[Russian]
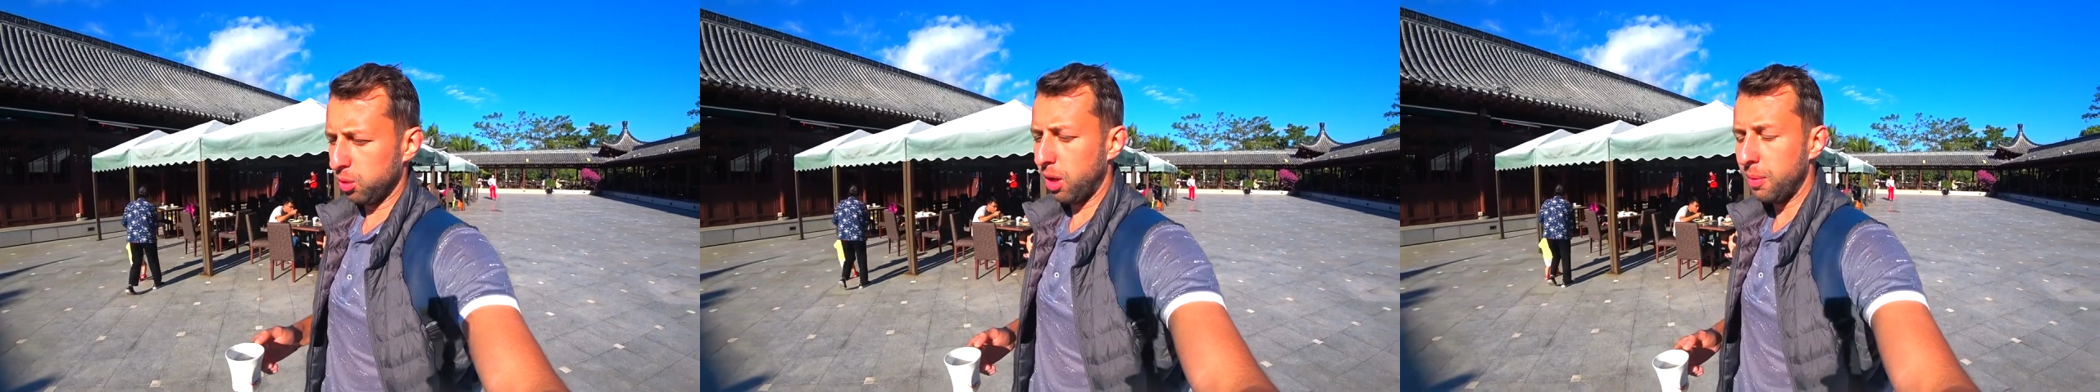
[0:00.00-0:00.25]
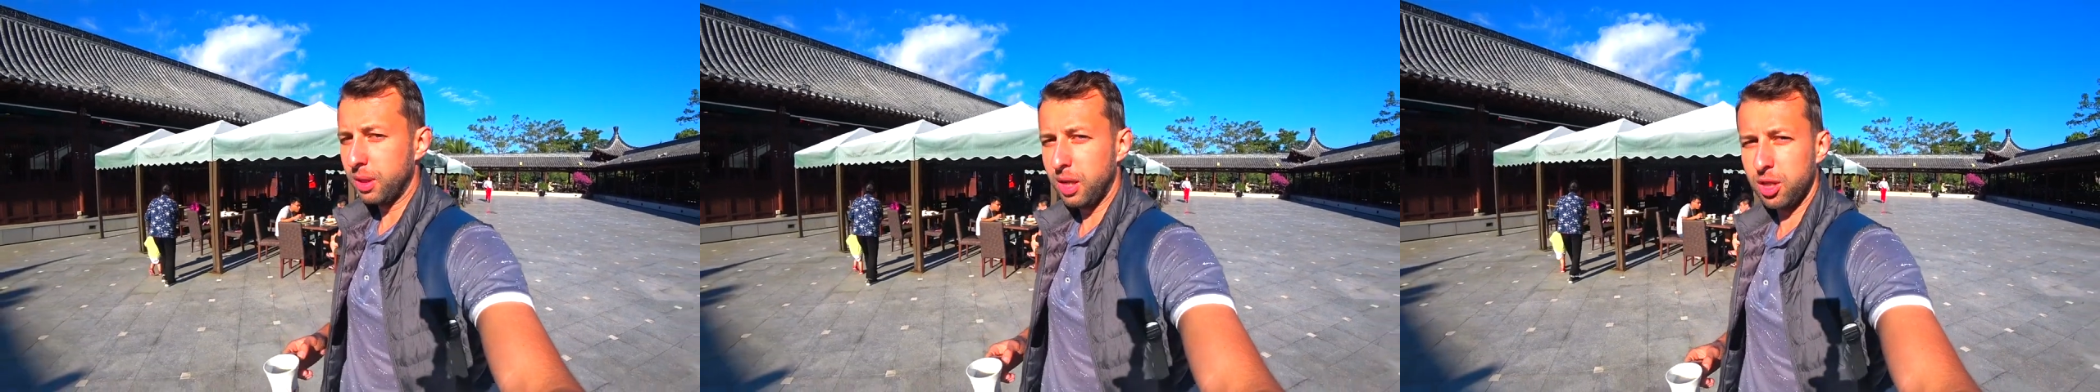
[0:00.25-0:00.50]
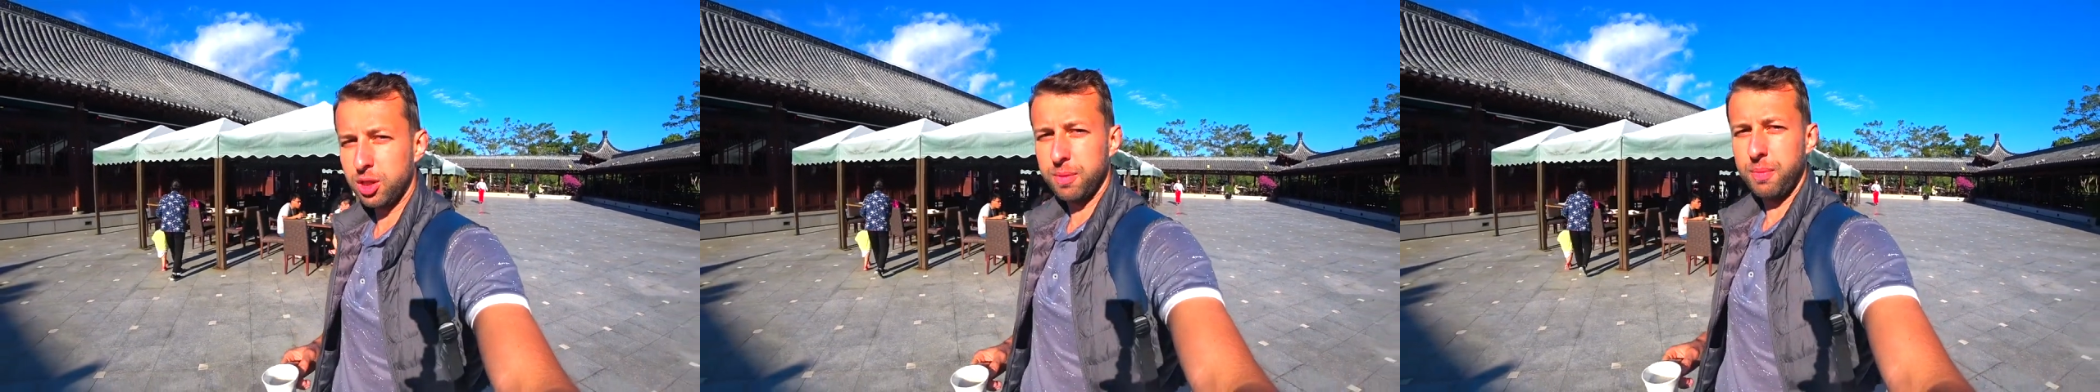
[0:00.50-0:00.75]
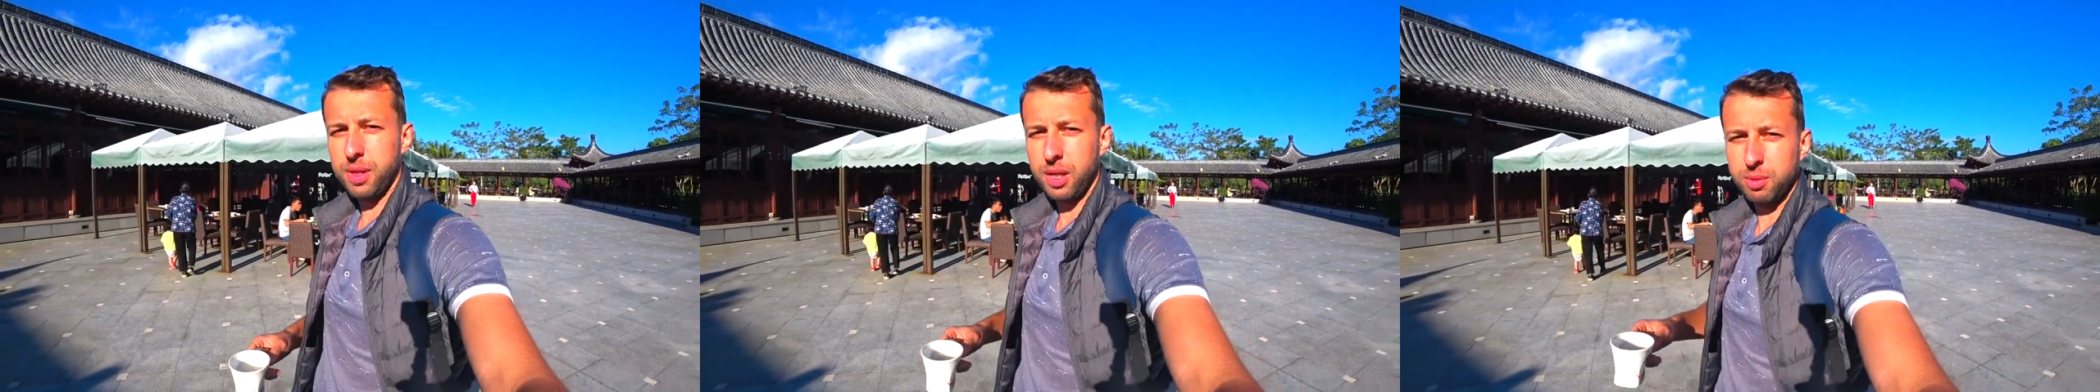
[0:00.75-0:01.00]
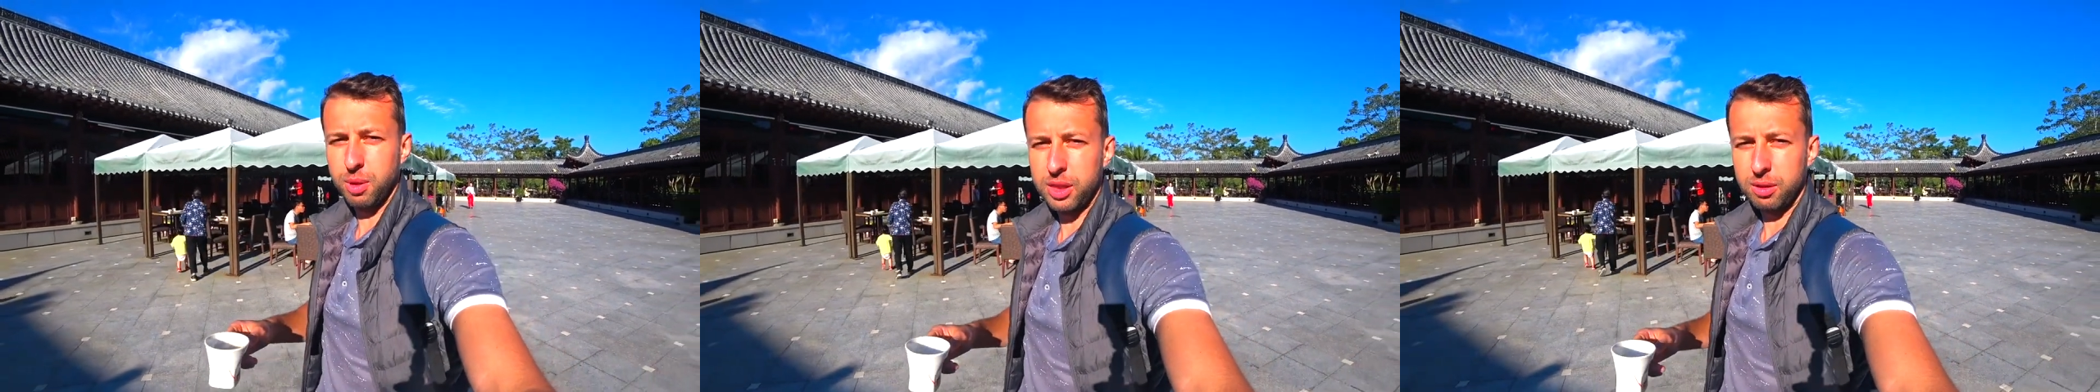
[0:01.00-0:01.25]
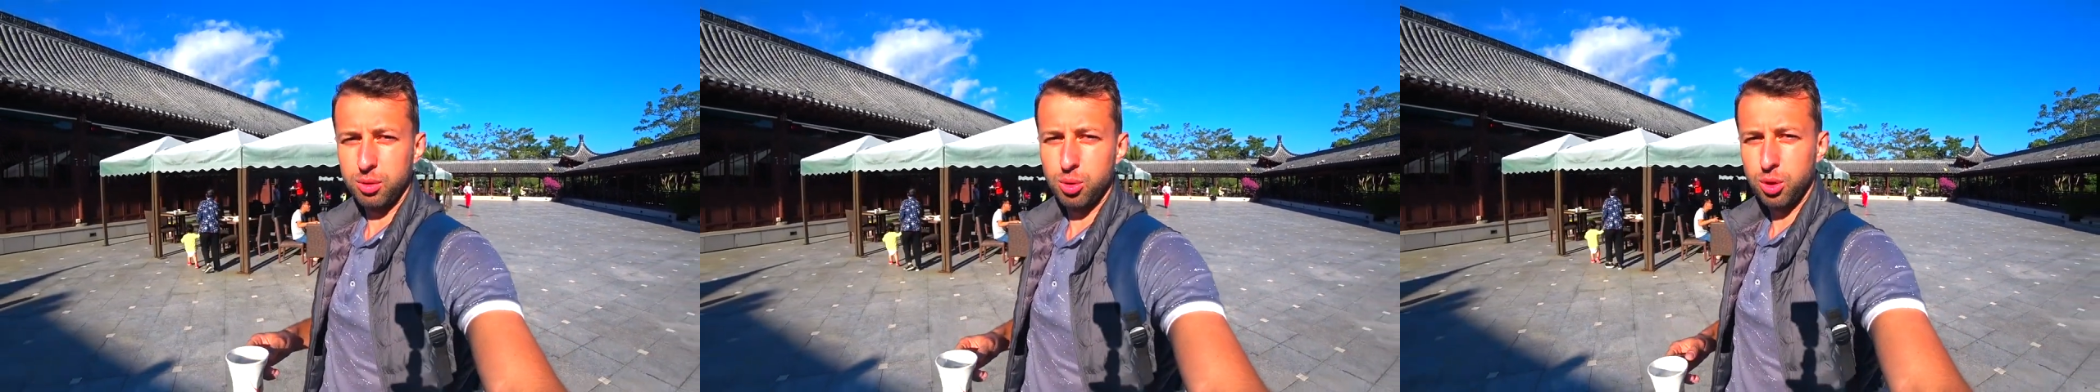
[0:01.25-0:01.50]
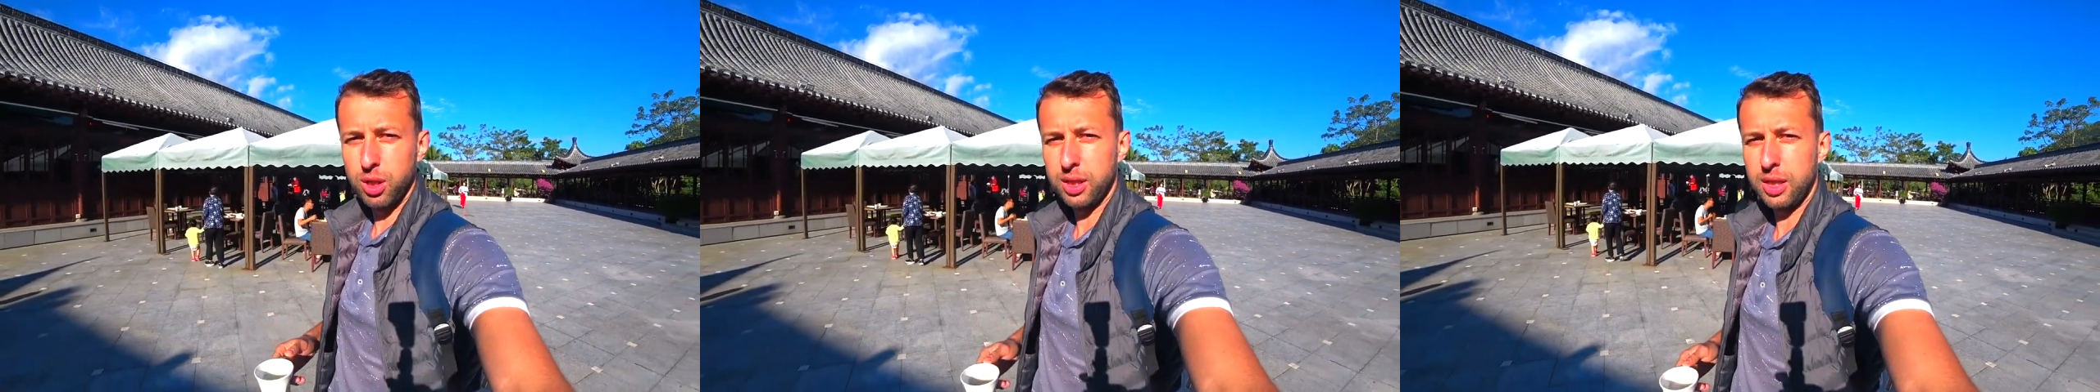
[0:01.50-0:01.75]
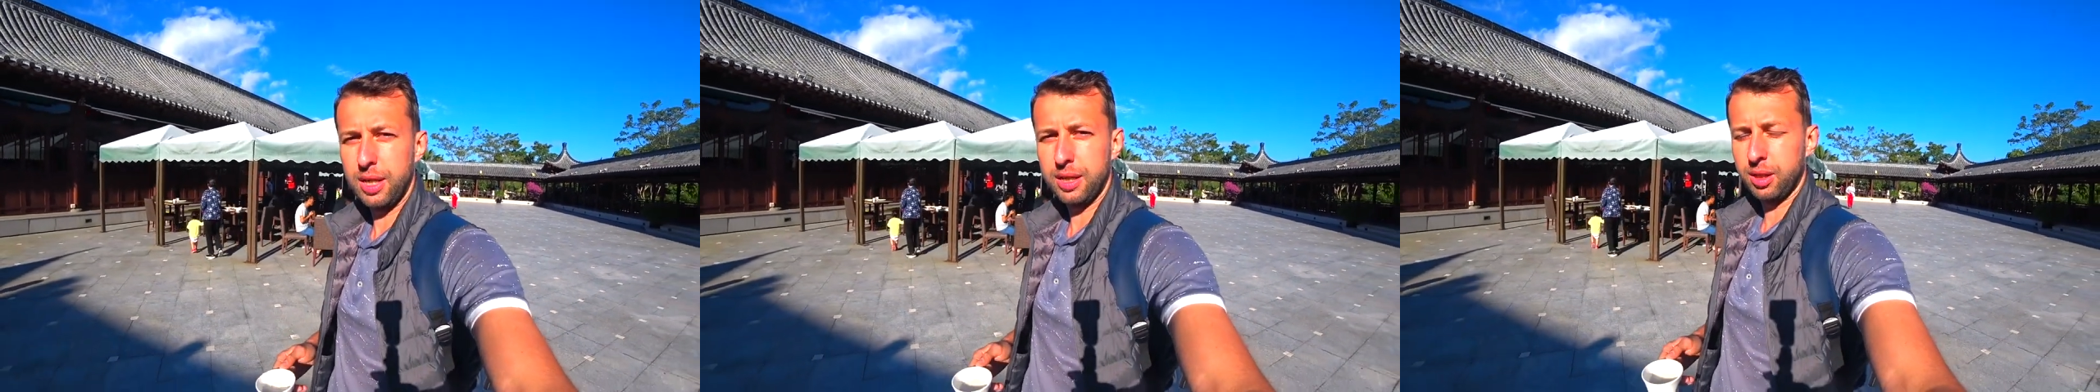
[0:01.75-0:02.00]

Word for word: с вами дальше осматривать другие отели,